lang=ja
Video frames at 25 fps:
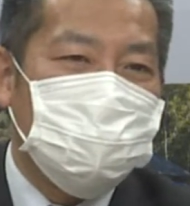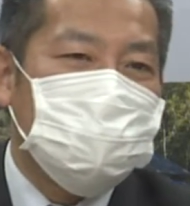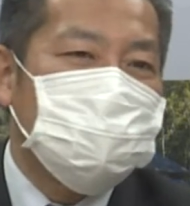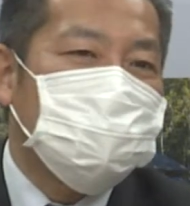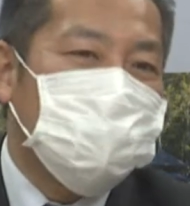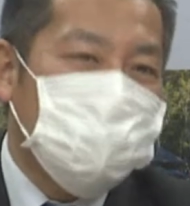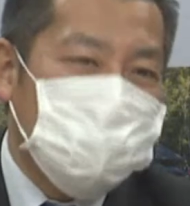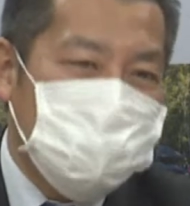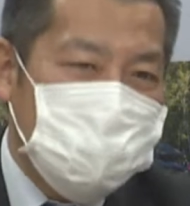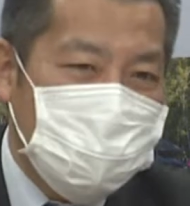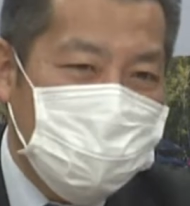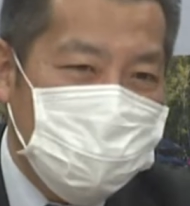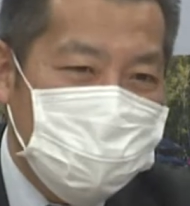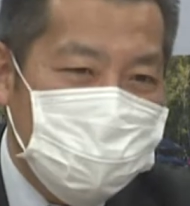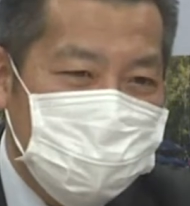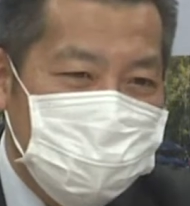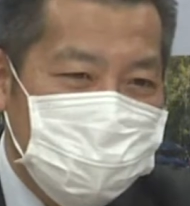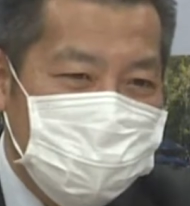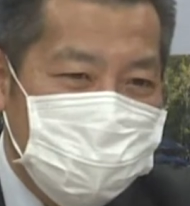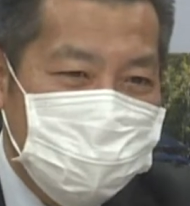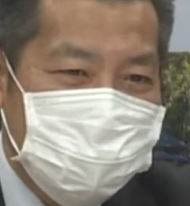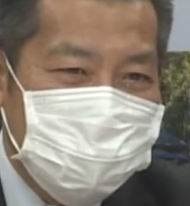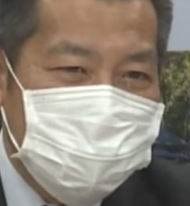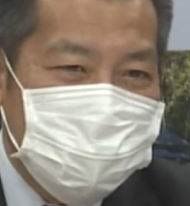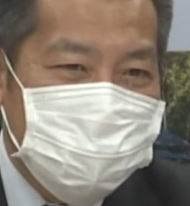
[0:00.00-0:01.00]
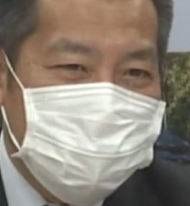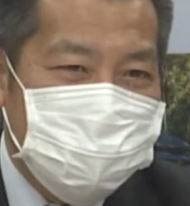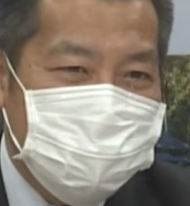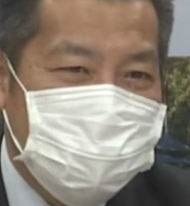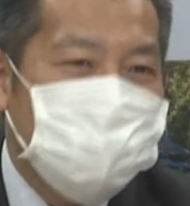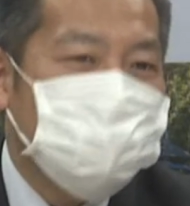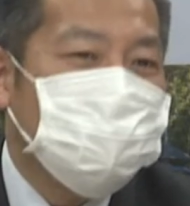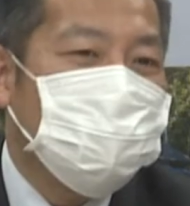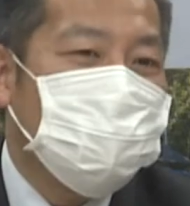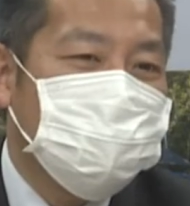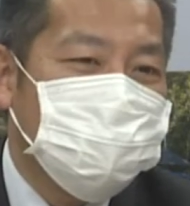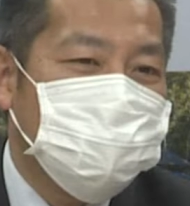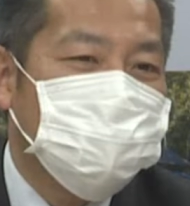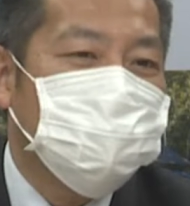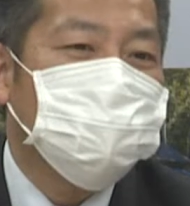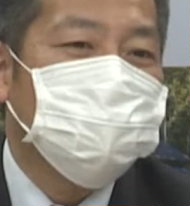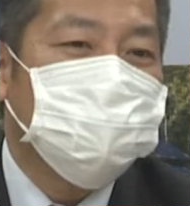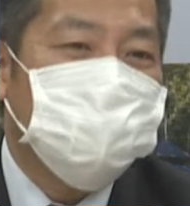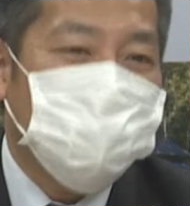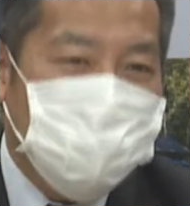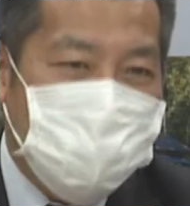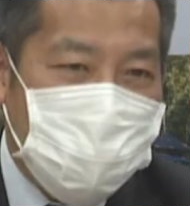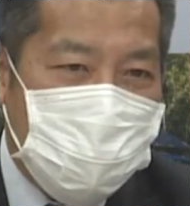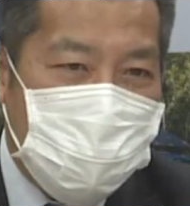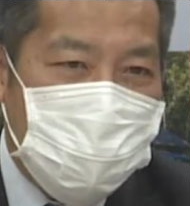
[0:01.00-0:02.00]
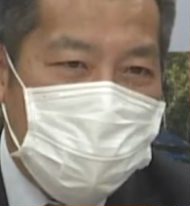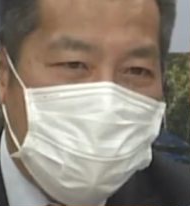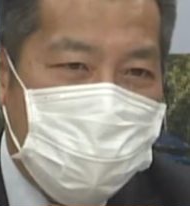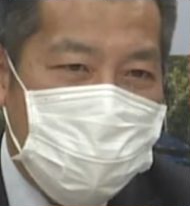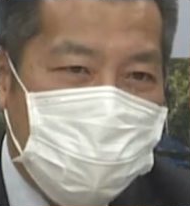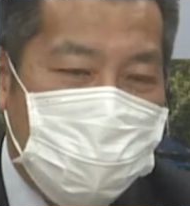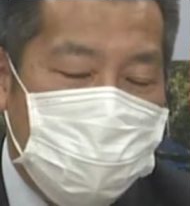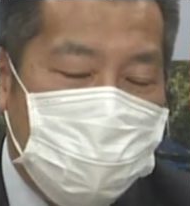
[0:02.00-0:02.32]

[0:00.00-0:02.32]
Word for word: だまだ店内飲食とか